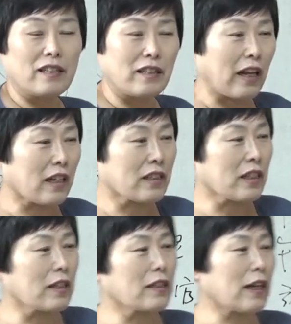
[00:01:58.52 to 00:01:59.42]
내가
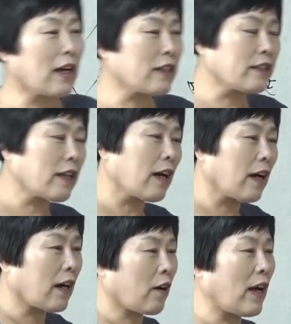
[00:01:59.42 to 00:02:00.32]
설을
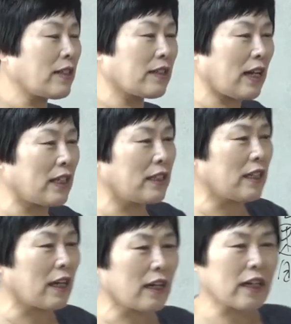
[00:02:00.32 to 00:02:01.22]
당하느냐
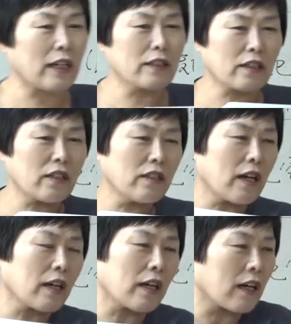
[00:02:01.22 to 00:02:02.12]
간살이냐
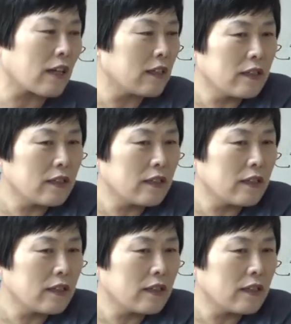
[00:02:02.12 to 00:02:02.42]
간허냐